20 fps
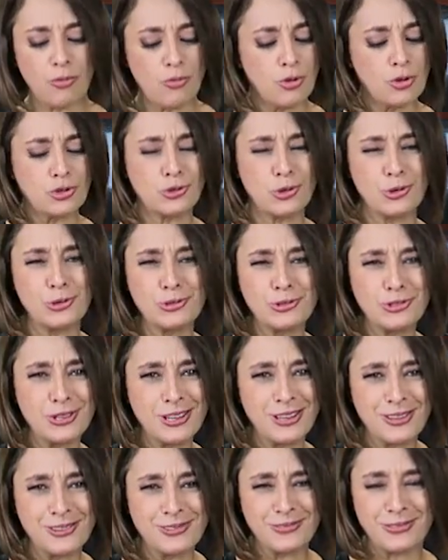tão
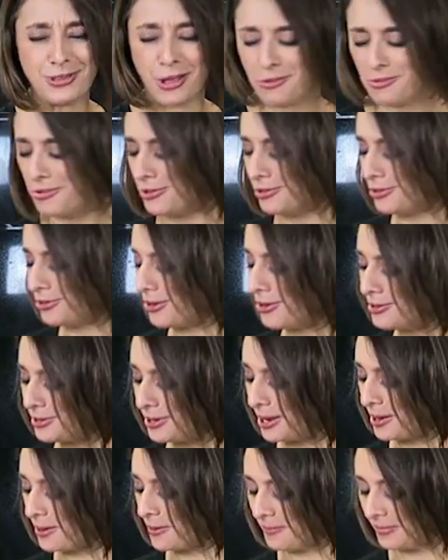gostosinho, tão
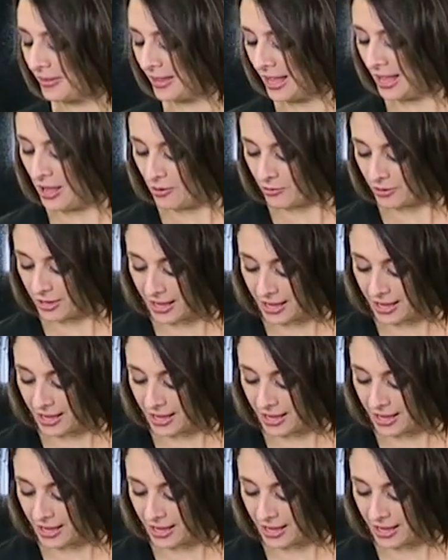gostosinho. O